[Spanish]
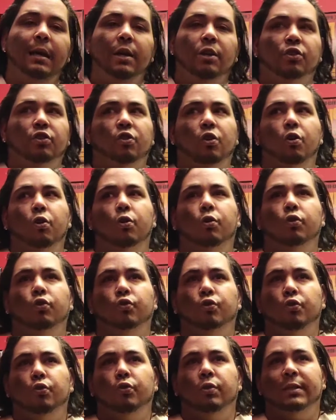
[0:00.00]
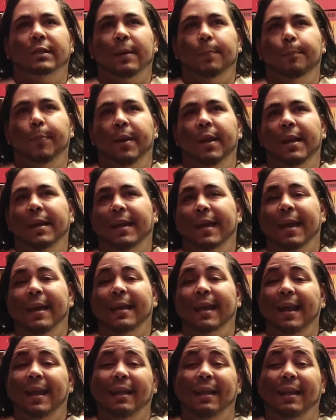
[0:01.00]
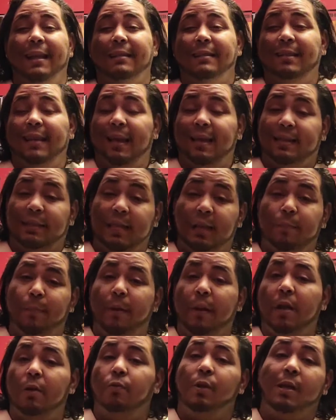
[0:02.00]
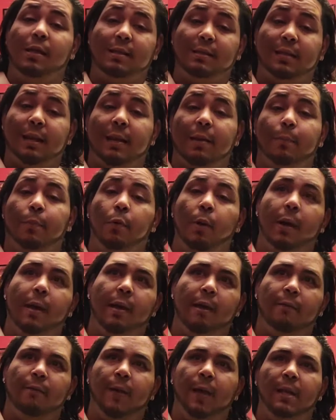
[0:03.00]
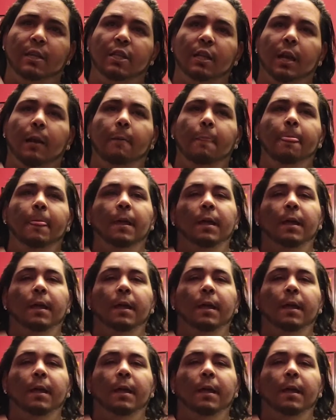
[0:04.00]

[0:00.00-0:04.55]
se espera que Ryan García esté para una de esas eh, fechas